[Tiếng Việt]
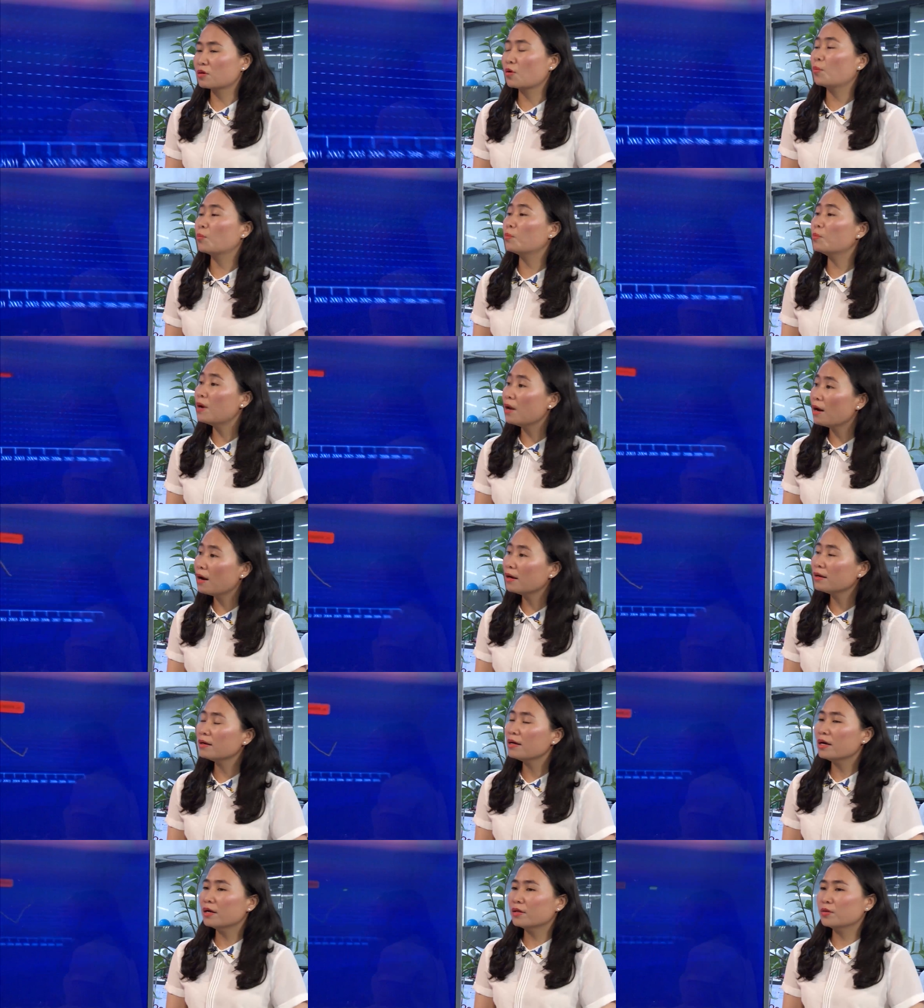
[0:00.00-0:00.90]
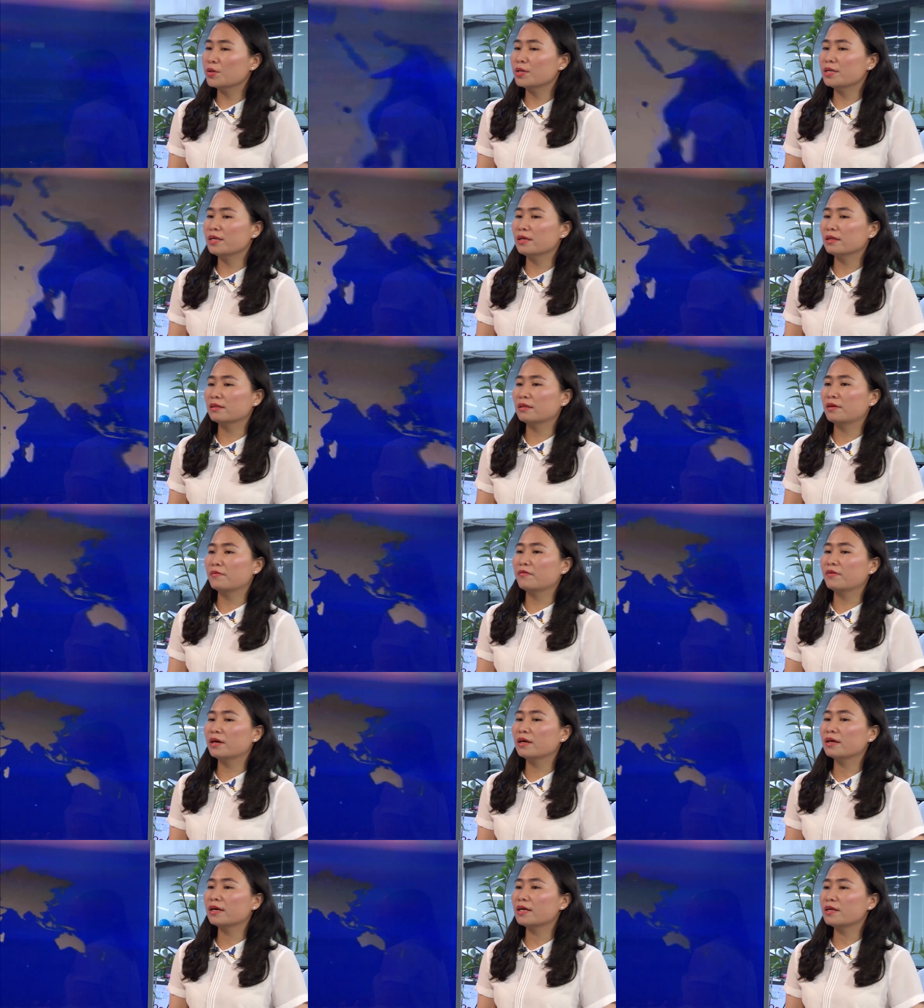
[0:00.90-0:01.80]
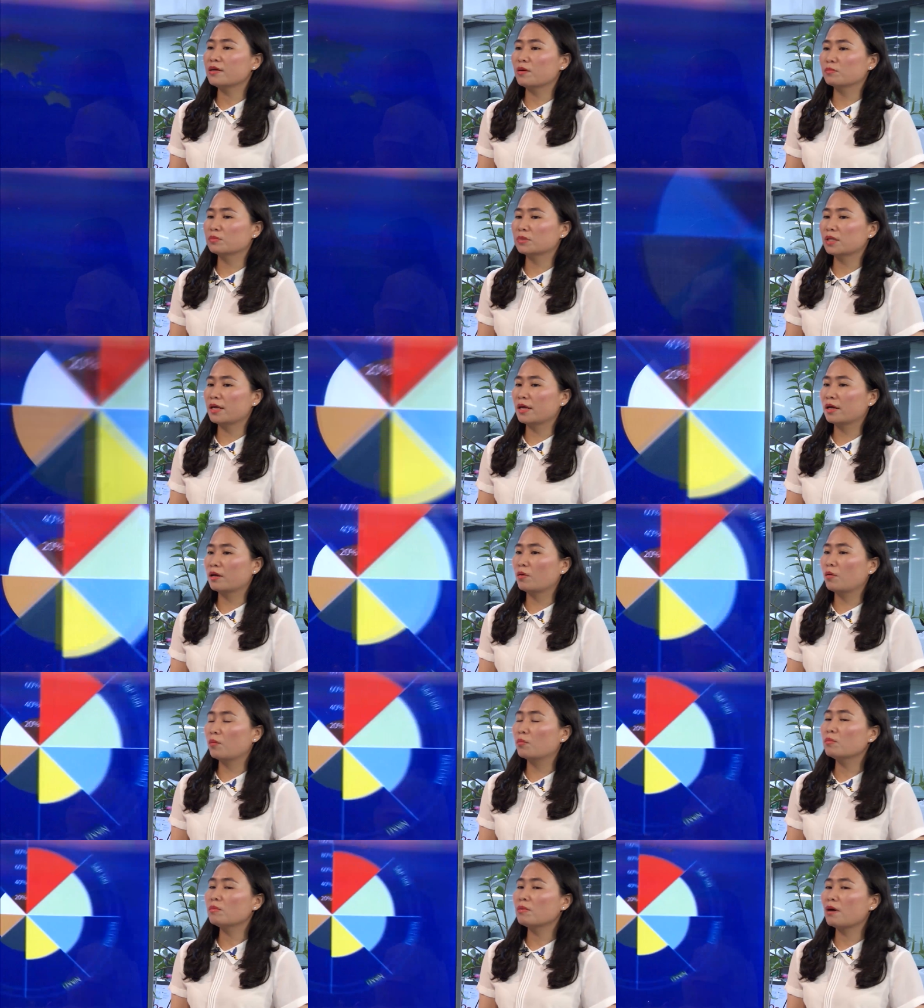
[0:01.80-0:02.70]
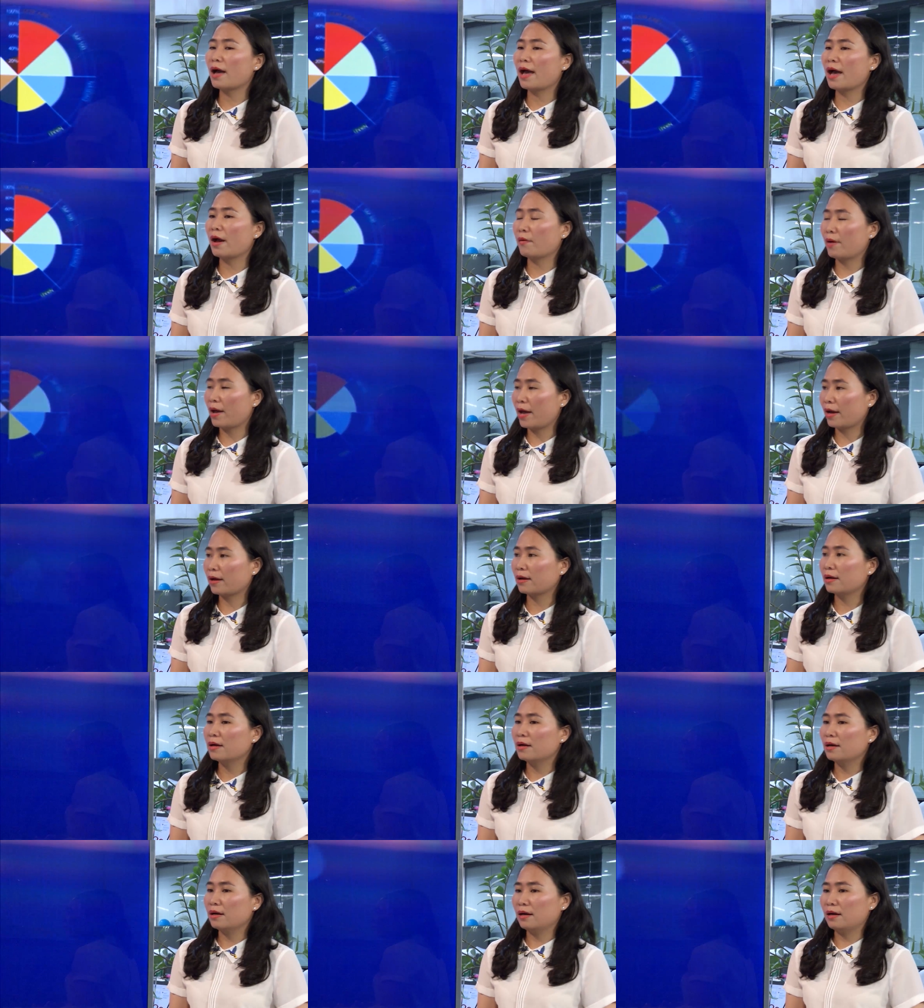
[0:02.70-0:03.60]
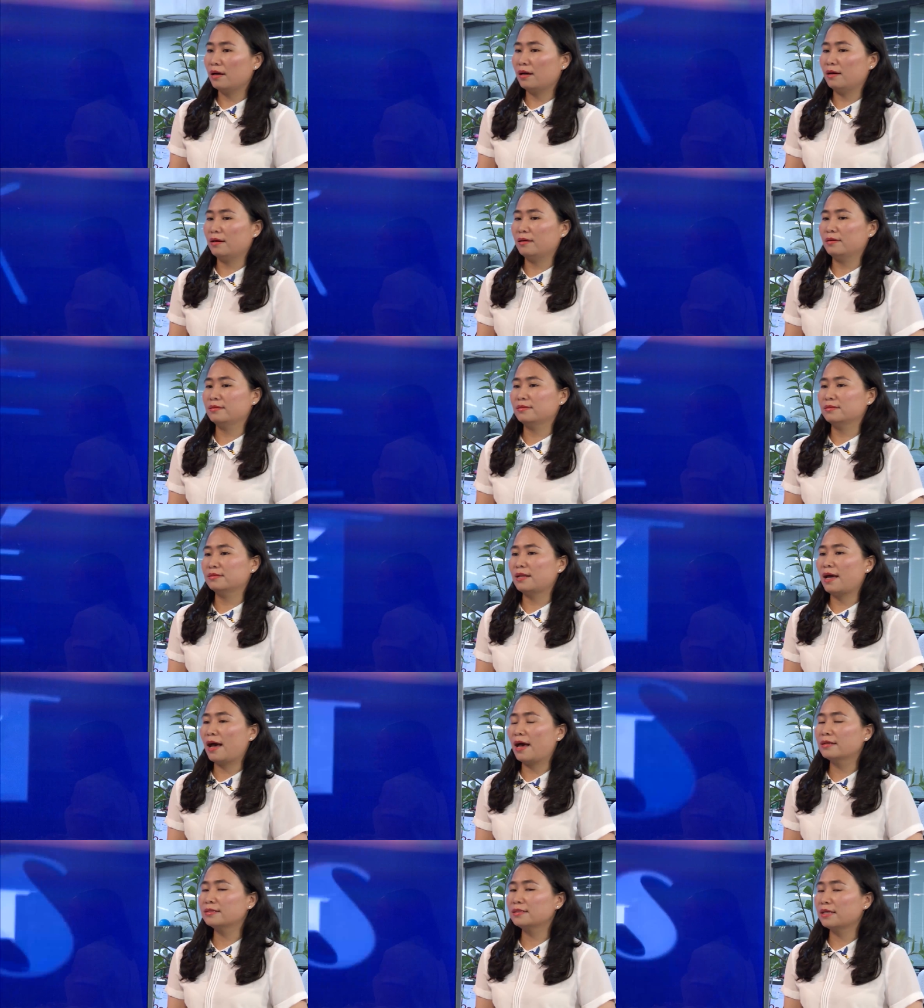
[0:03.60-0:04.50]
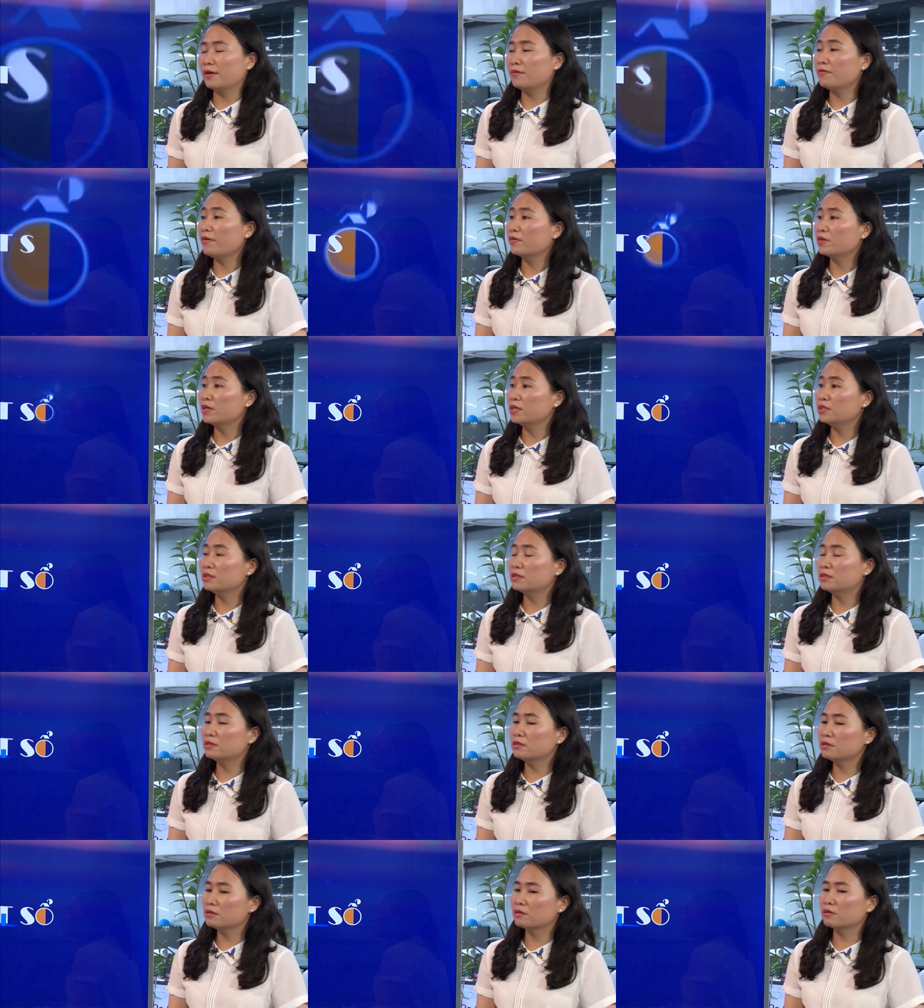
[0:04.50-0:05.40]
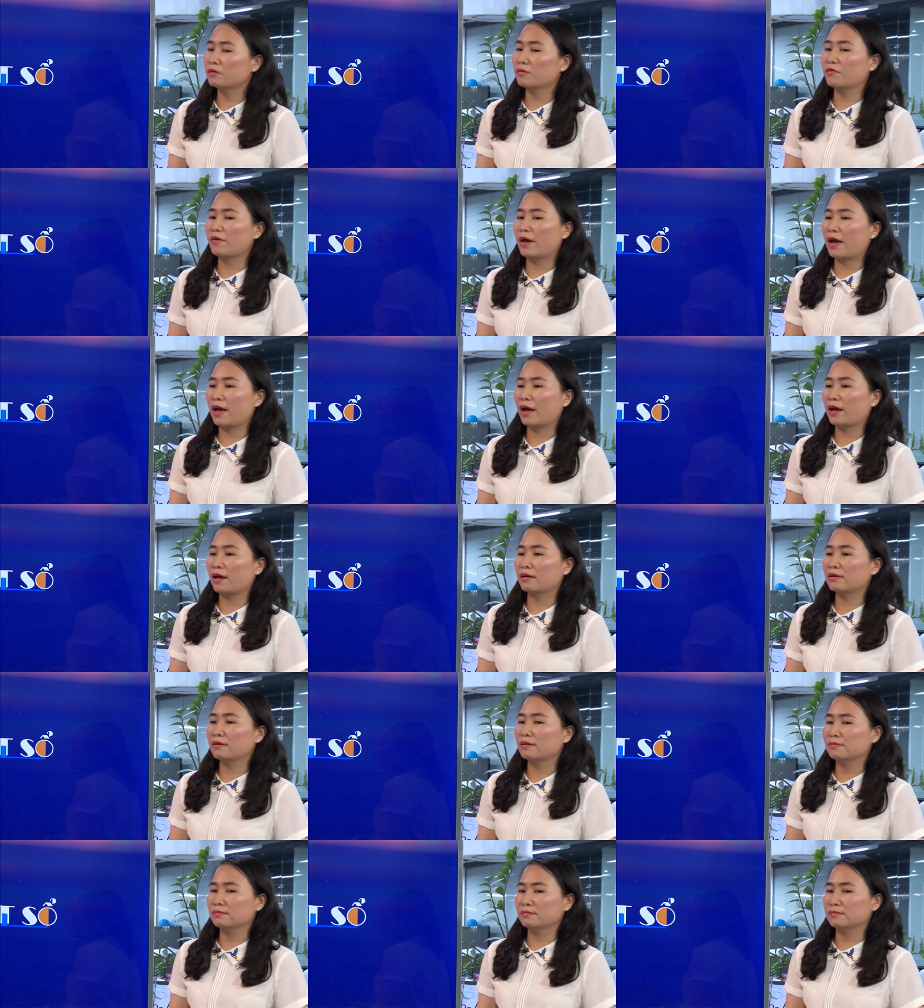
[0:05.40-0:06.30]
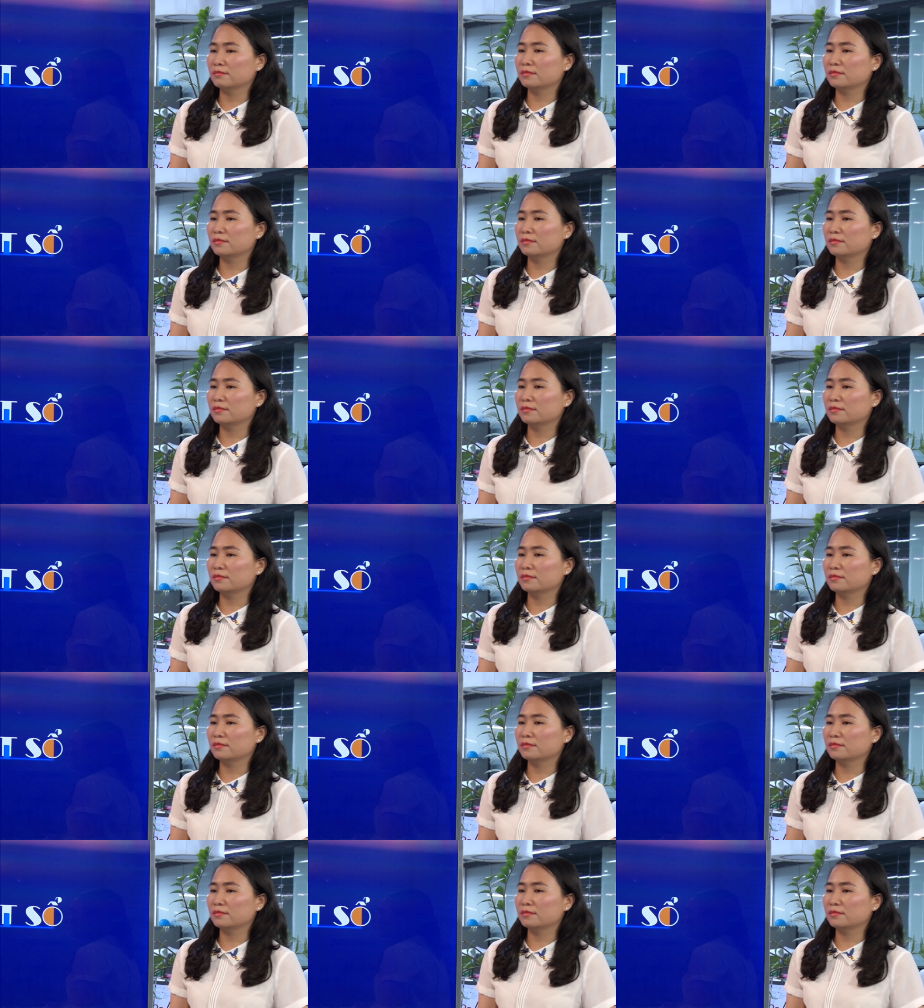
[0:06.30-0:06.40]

cũng lớn tuy nhiên thì với cái dòng tiền cũng ào ạt à, đã chảy vào thị trường và um,